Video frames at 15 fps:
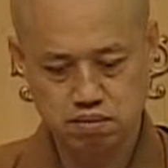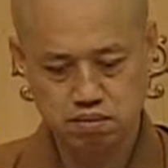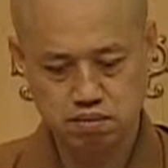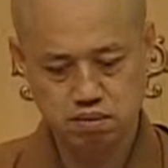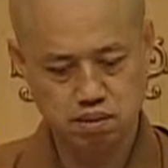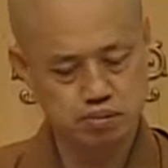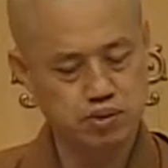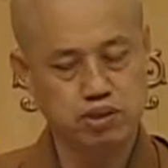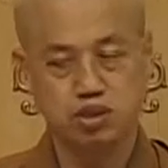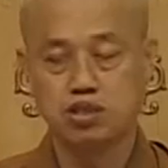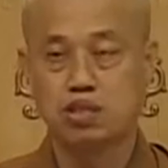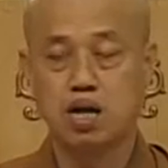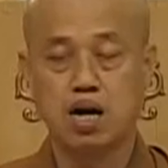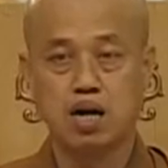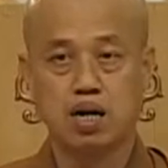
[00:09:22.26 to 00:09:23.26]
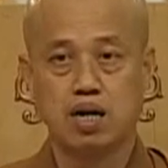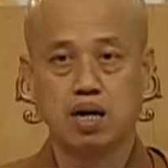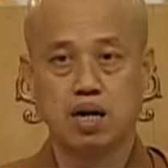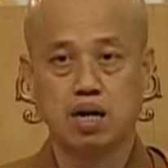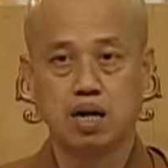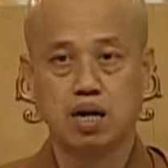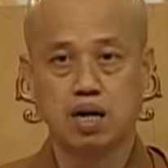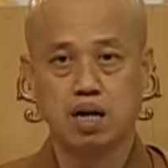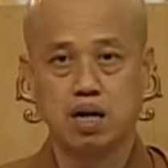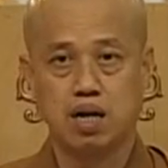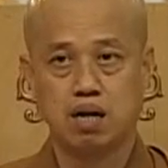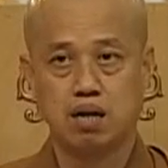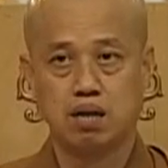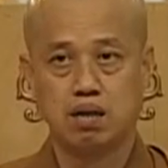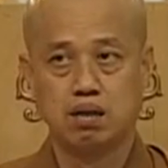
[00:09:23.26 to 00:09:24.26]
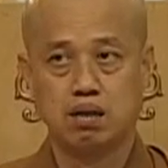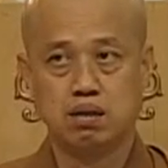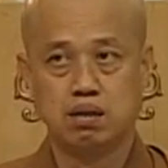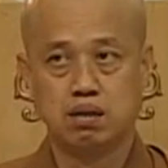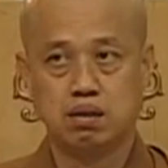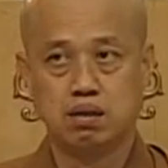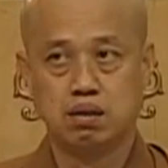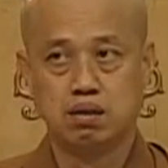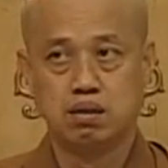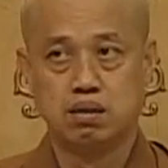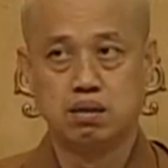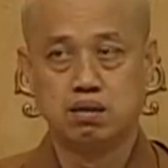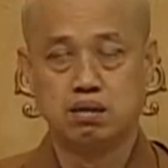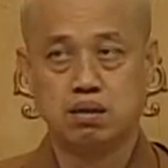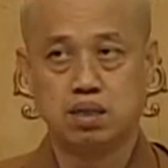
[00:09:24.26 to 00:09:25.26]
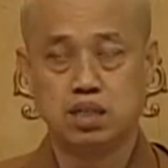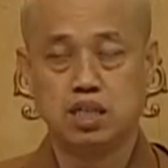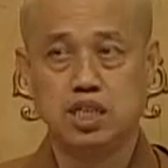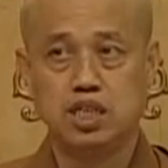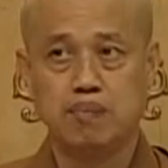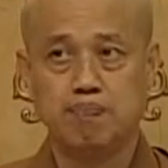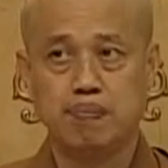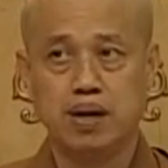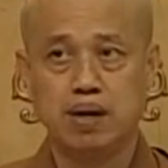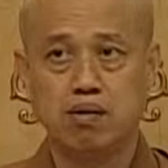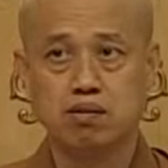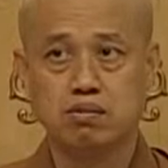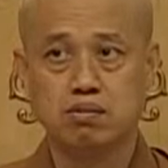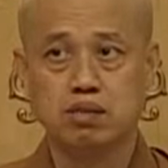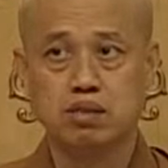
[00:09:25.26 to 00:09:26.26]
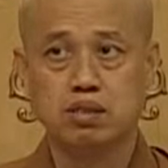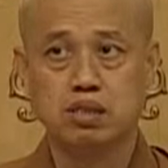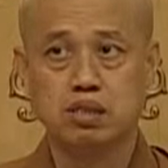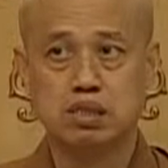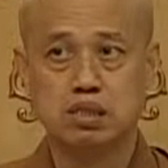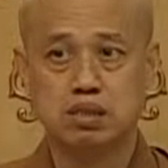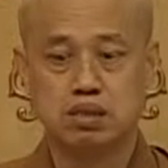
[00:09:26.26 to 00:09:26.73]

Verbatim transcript: 这不是啊，啊，这个业报是，